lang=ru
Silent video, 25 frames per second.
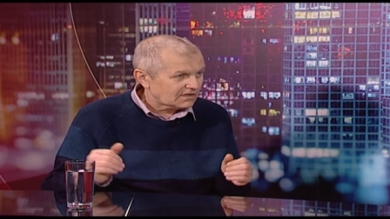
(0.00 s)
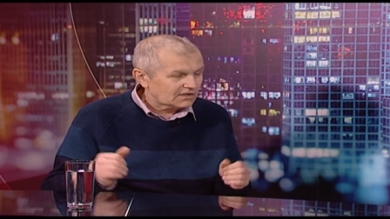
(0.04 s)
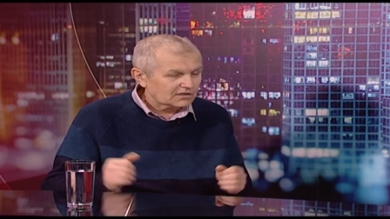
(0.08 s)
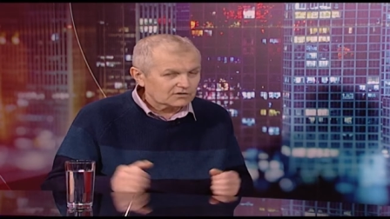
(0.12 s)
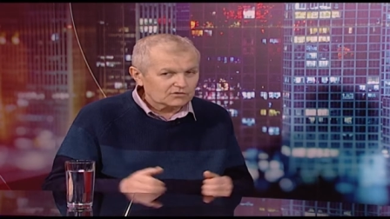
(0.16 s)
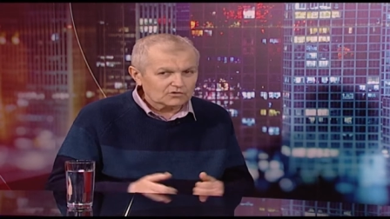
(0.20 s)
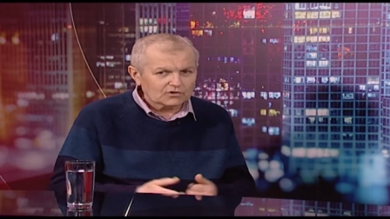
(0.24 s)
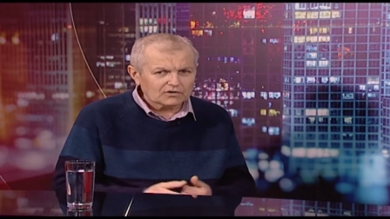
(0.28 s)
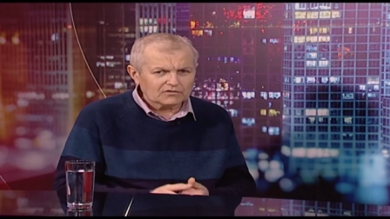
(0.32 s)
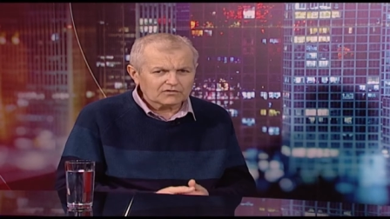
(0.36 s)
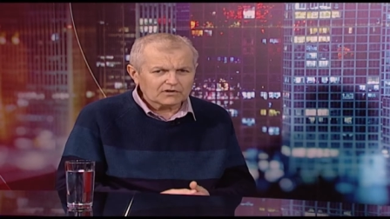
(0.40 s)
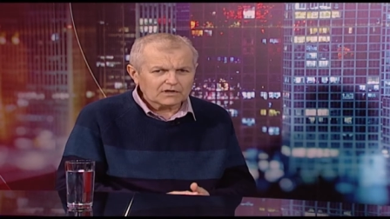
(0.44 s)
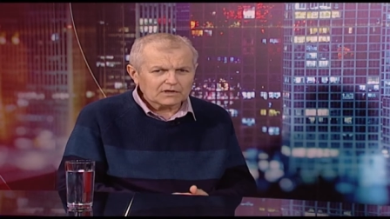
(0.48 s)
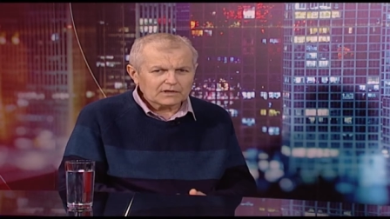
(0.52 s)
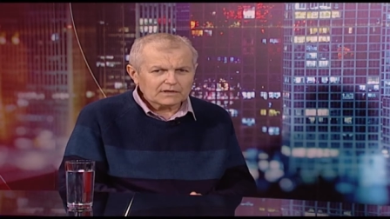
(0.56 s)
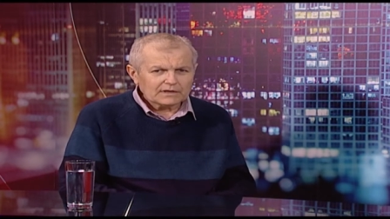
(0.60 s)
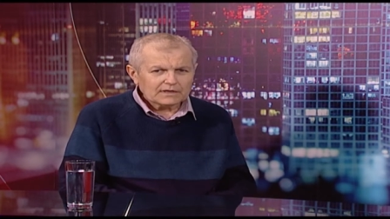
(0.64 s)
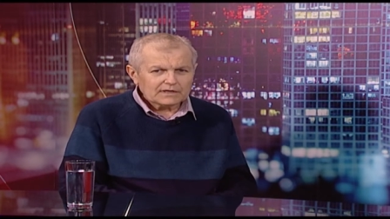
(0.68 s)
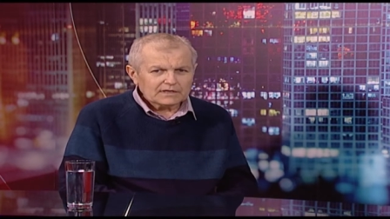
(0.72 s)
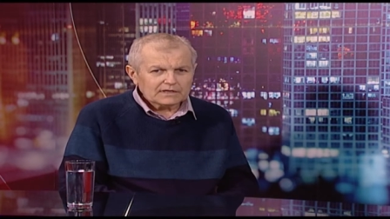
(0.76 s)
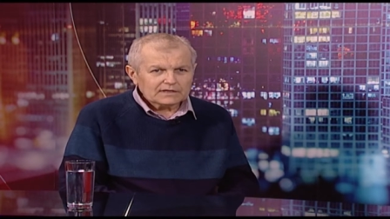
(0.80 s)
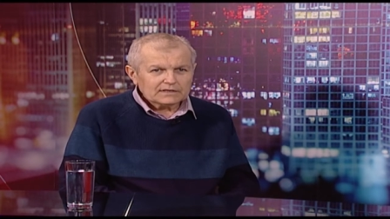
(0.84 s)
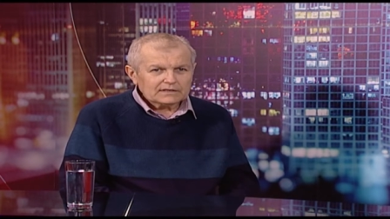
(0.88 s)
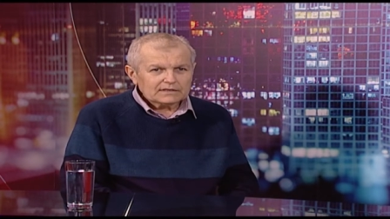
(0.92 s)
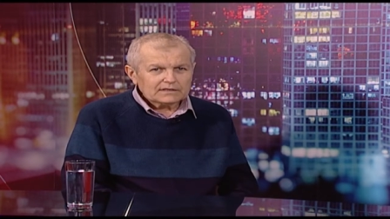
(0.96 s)
годов.
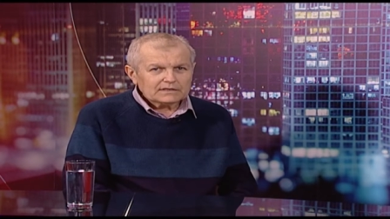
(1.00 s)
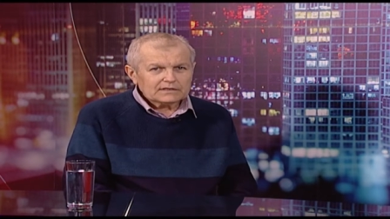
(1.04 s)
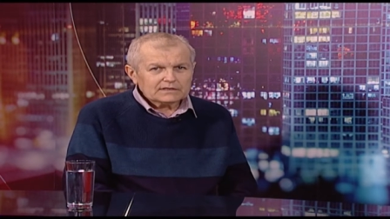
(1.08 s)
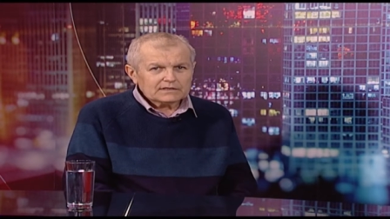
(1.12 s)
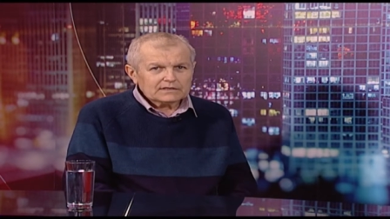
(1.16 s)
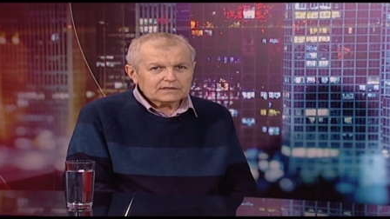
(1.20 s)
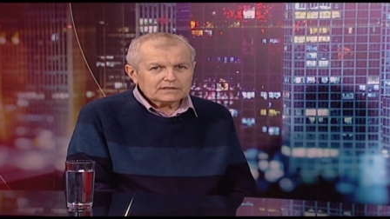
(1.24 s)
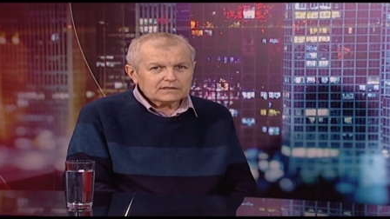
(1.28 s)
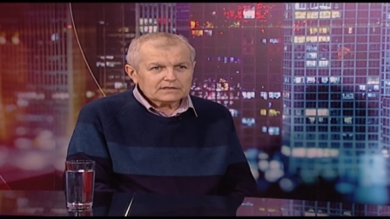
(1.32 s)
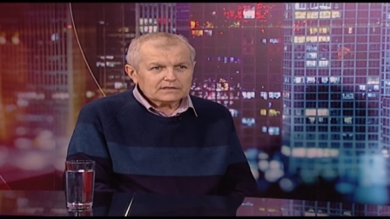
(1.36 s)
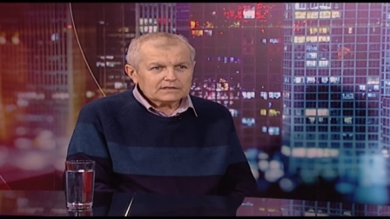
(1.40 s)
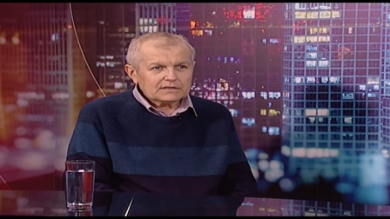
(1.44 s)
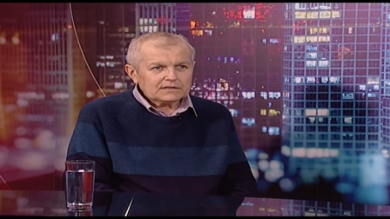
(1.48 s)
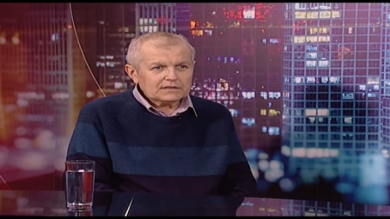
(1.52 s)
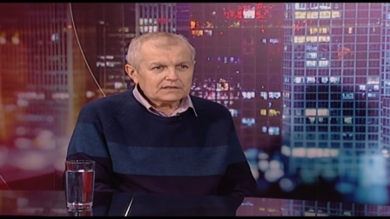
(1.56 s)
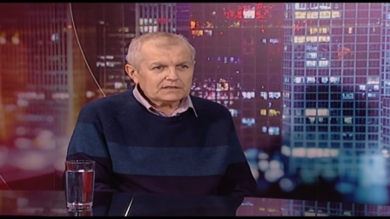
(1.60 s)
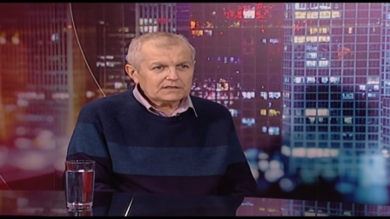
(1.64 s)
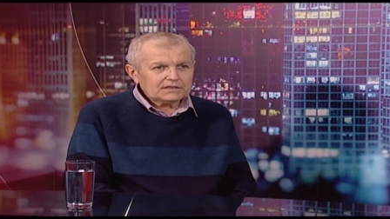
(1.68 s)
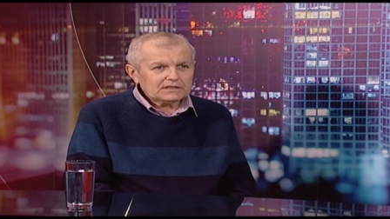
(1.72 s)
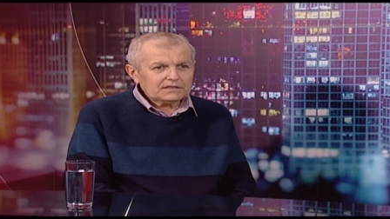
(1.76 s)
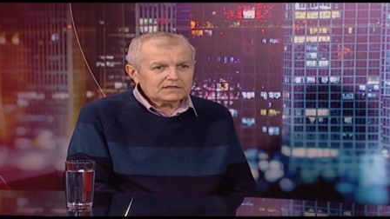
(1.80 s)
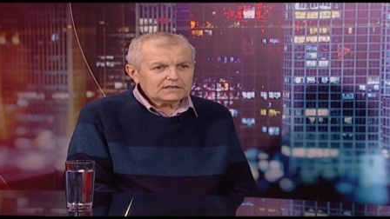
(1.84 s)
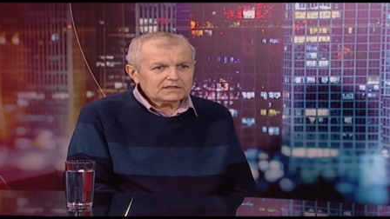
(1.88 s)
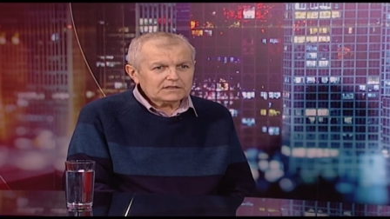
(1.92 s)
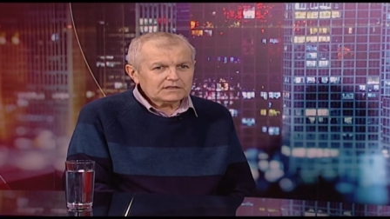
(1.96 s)

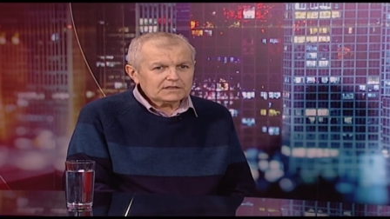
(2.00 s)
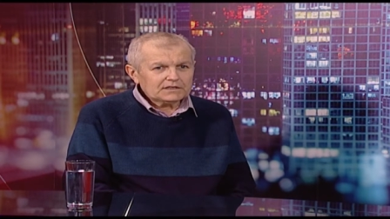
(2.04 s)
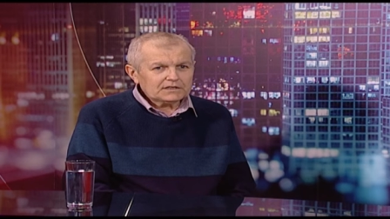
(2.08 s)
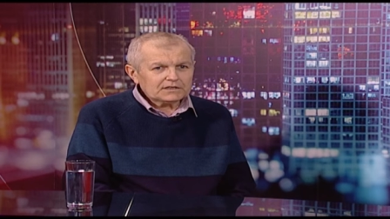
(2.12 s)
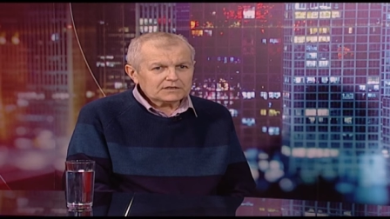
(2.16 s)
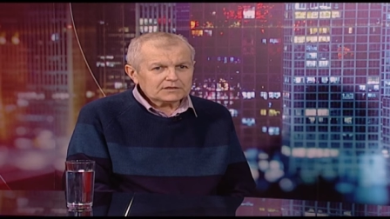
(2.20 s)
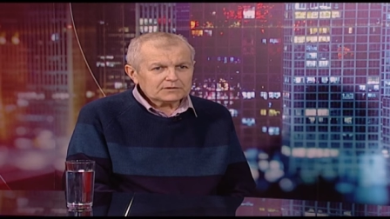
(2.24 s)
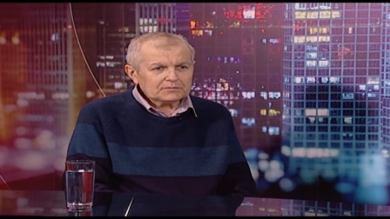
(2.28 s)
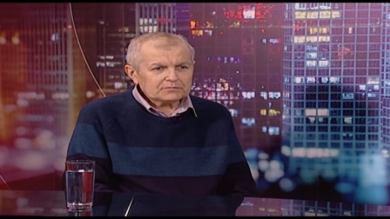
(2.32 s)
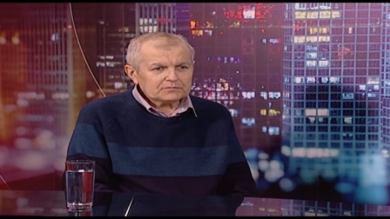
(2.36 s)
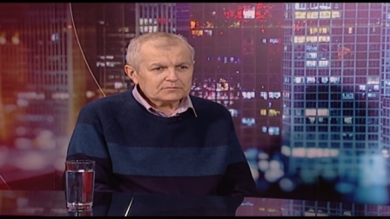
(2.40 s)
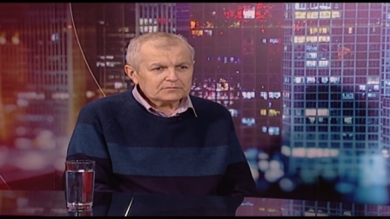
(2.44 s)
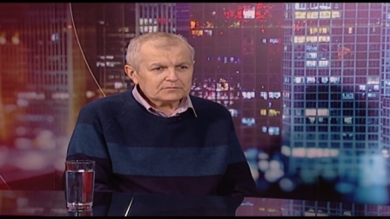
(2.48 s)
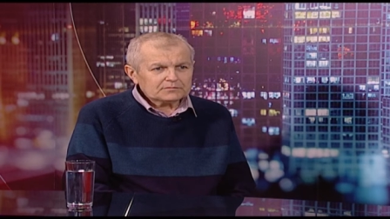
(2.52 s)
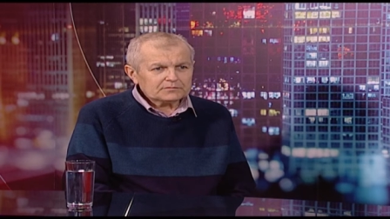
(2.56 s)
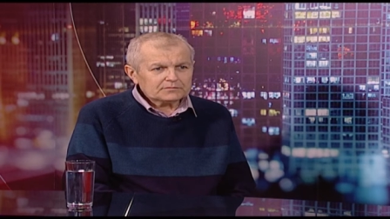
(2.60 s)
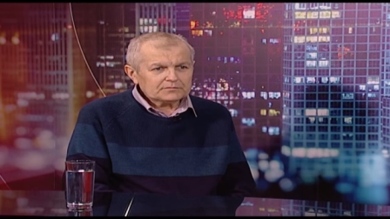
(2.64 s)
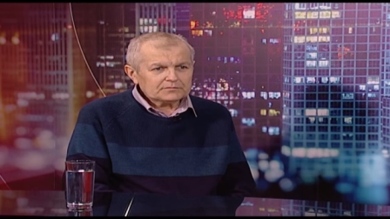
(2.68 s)
И